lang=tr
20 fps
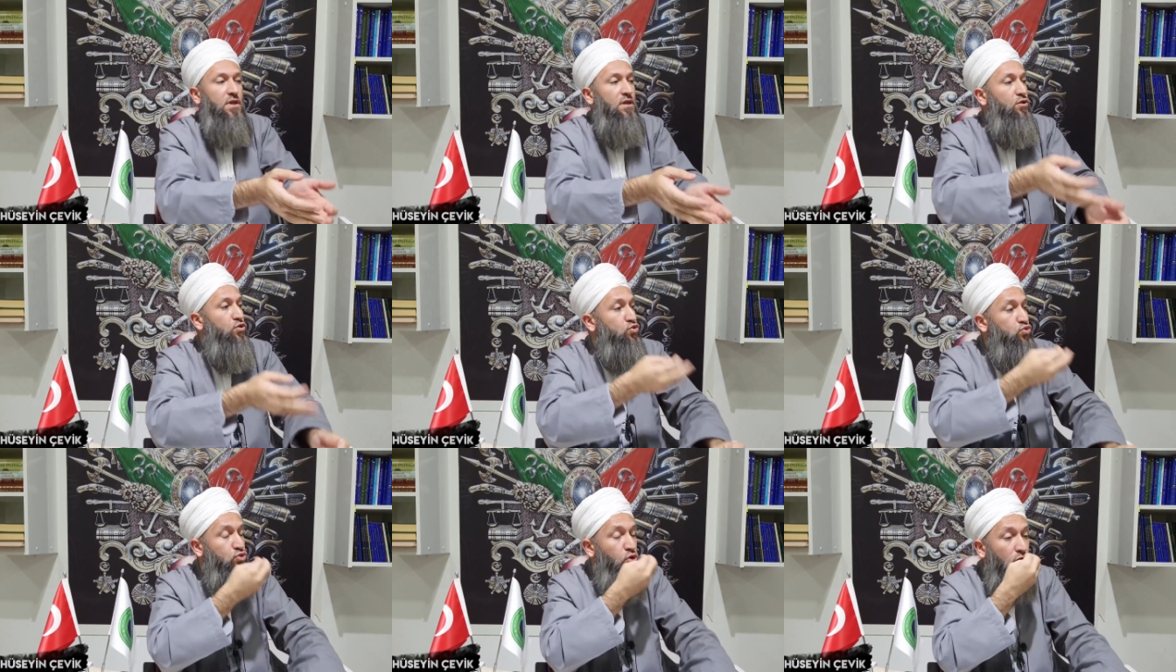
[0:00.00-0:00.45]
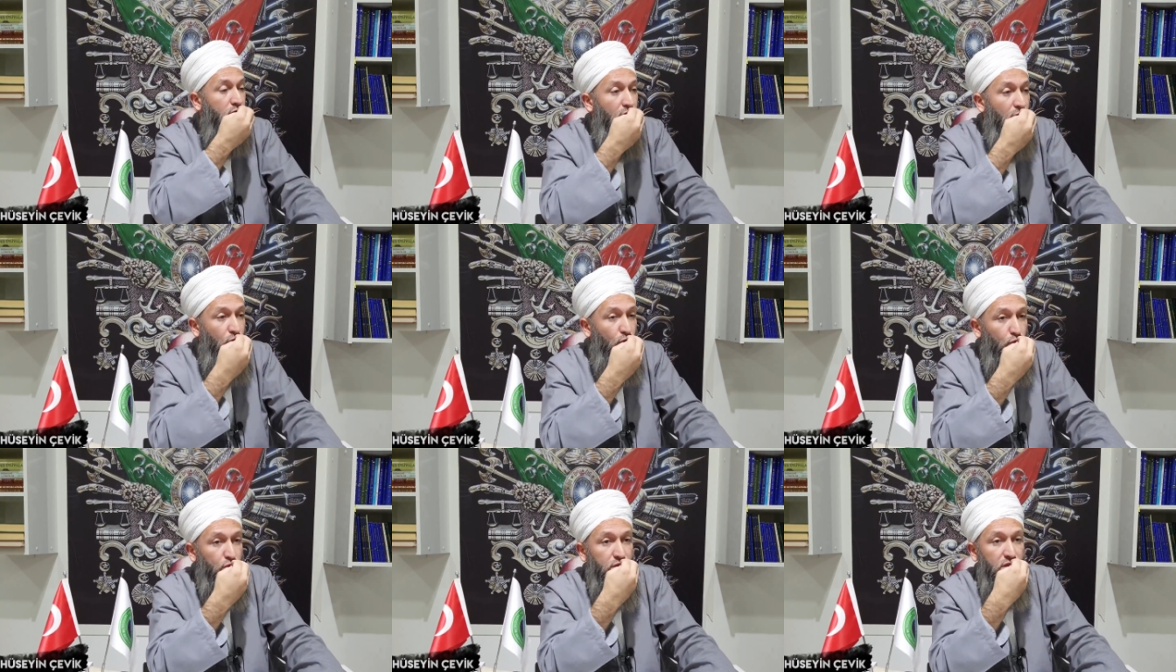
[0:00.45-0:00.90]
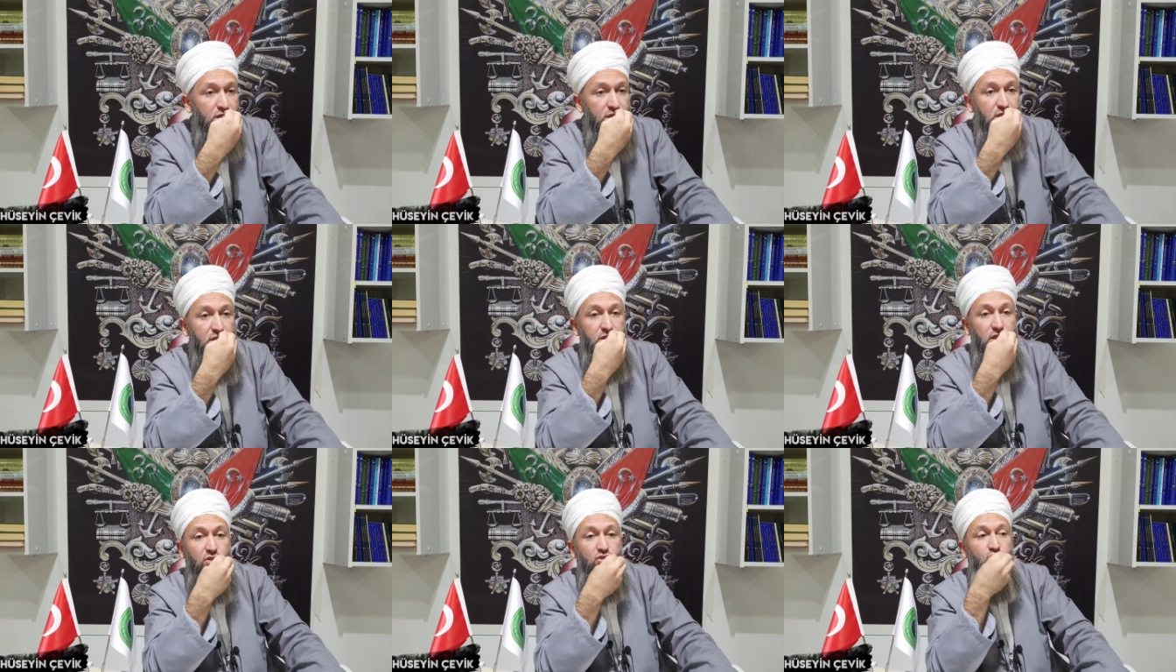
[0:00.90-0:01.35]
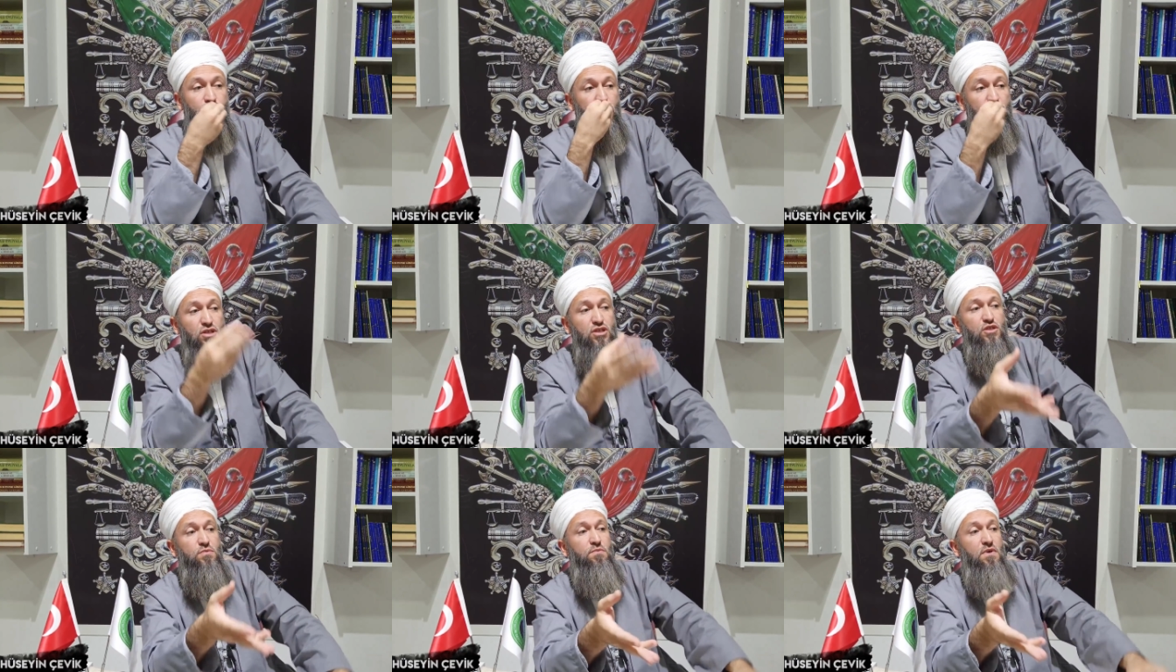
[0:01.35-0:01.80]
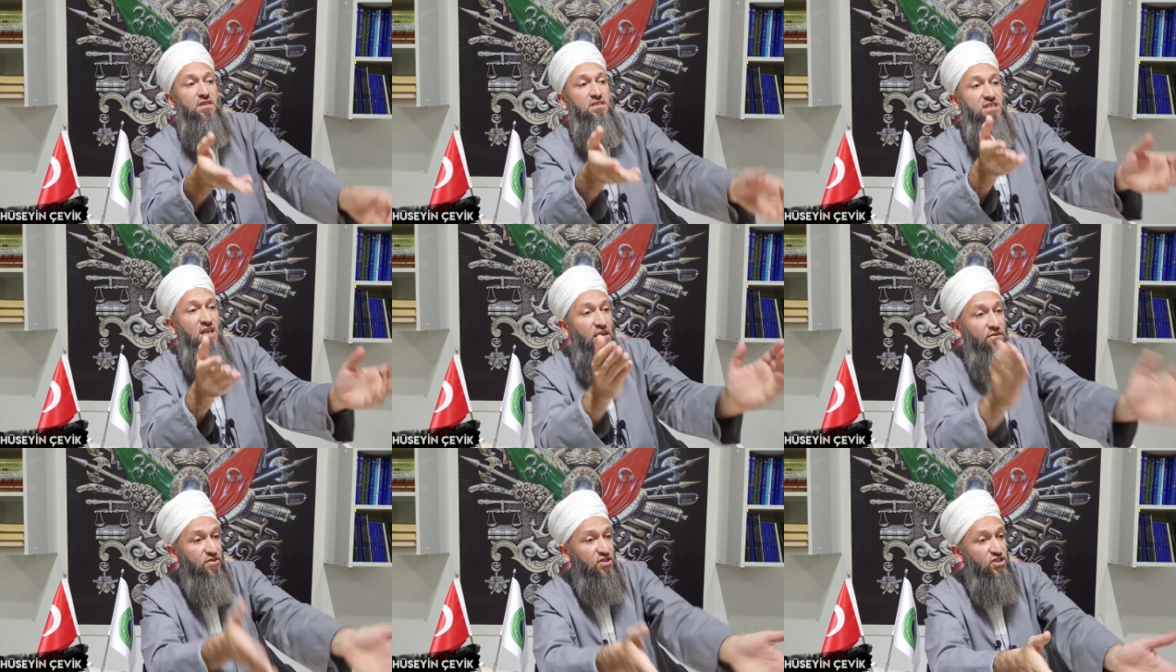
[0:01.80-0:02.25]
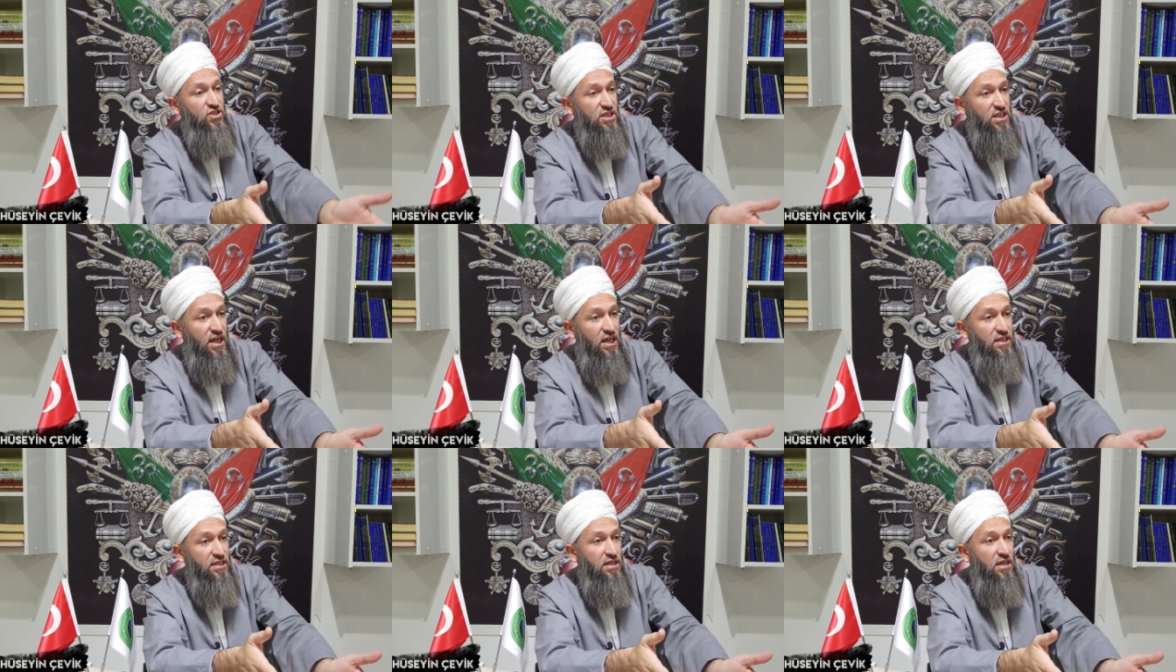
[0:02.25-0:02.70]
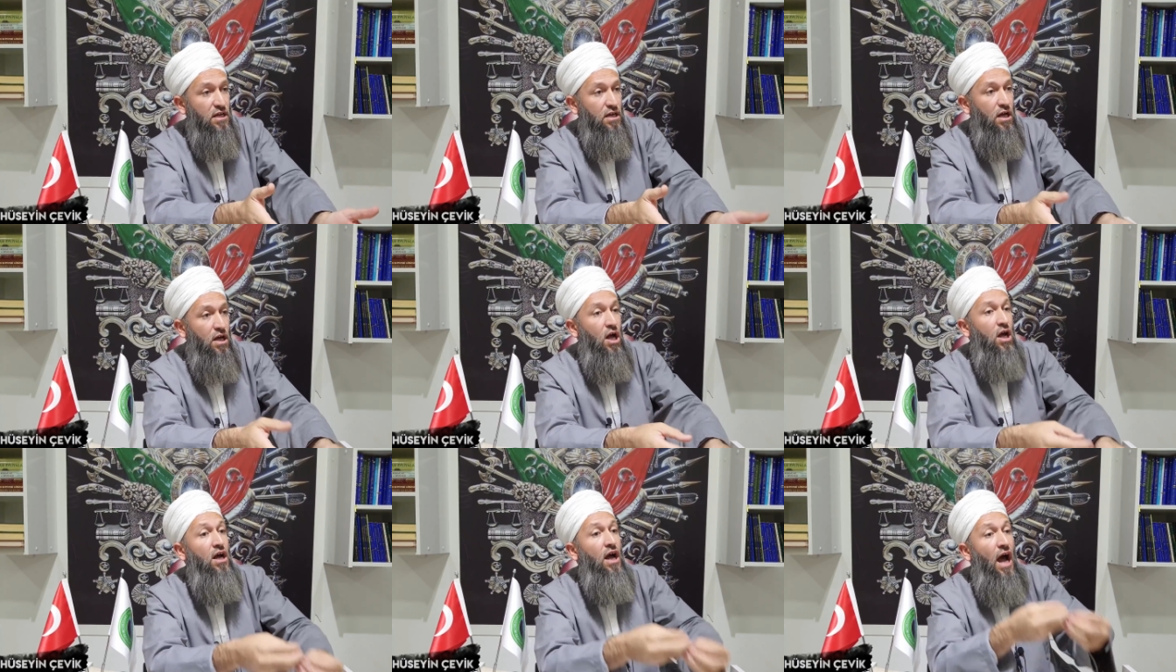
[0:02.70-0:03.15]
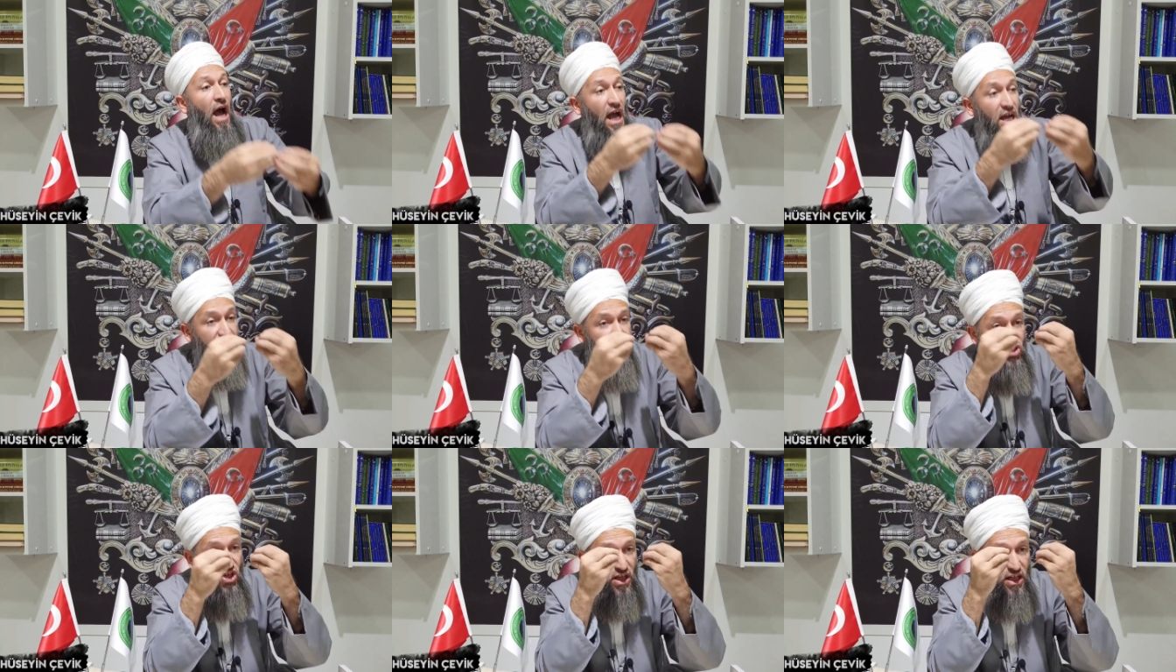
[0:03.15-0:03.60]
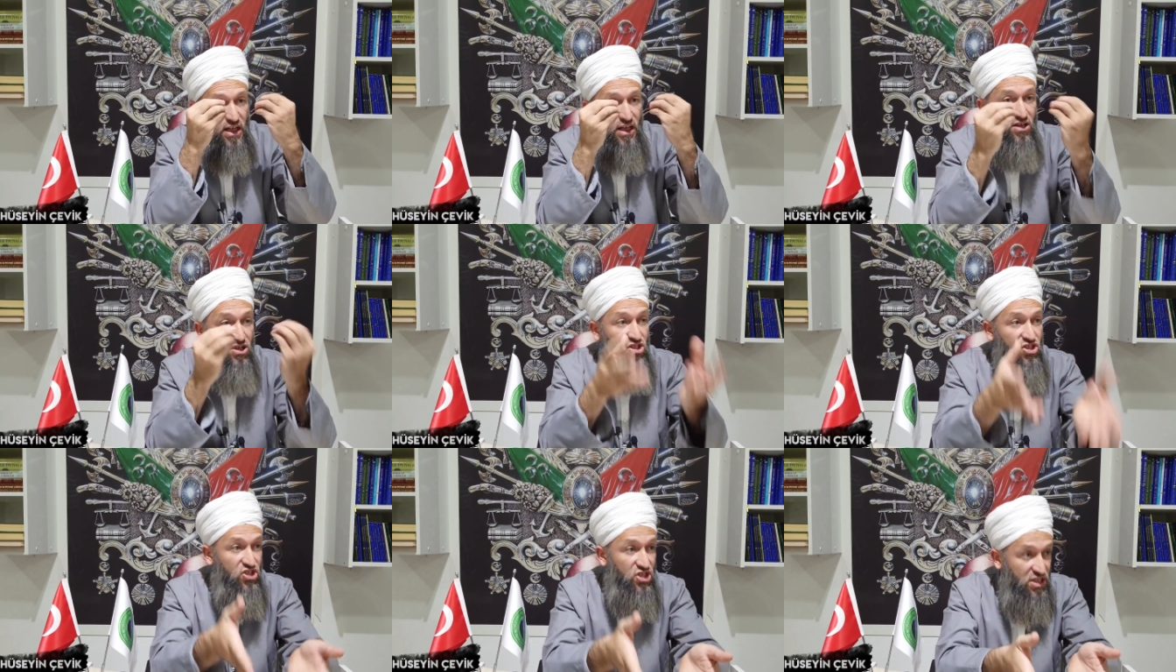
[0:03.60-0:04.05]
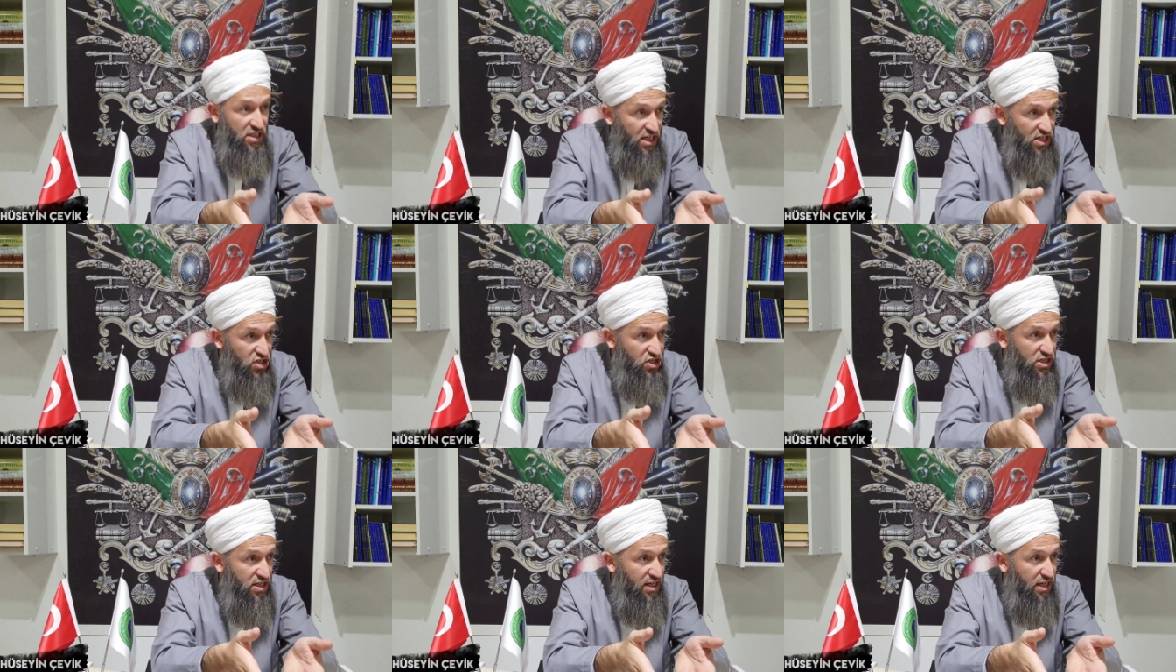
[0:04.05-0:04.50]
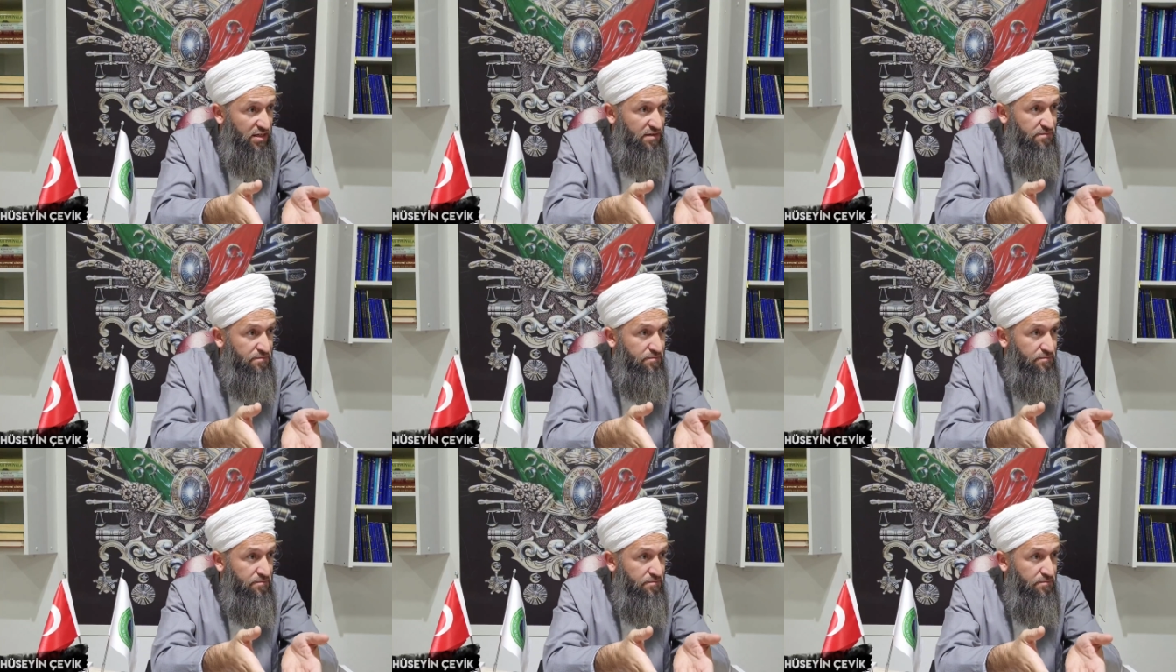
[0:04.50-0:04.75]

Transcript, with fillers: Sokak ortasında çırılçıplak seviştiler. Her şeyle de içki de içtiler.